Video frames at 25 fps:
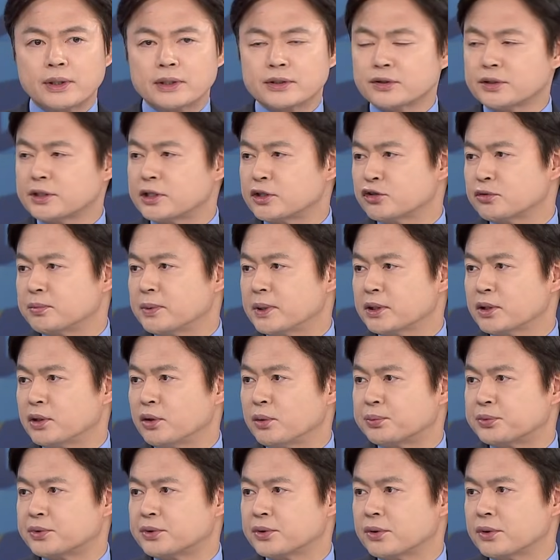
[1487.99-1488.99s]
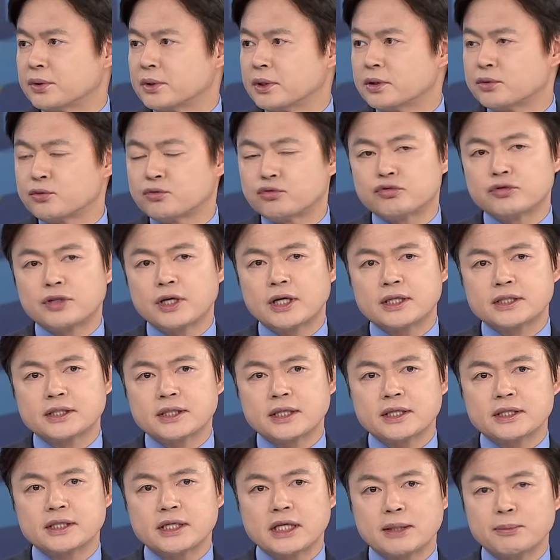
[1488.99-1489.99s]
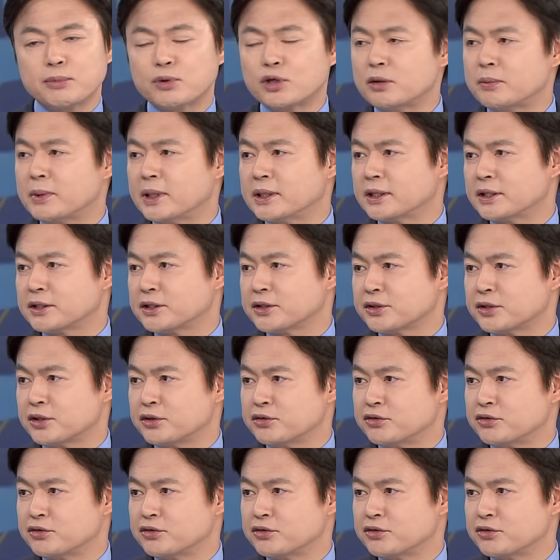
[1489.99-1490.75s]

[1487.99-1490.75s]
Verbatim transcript: 해석될 수밖에 없죠. 그러니까 두 달 새에 세 번을 만나셨어요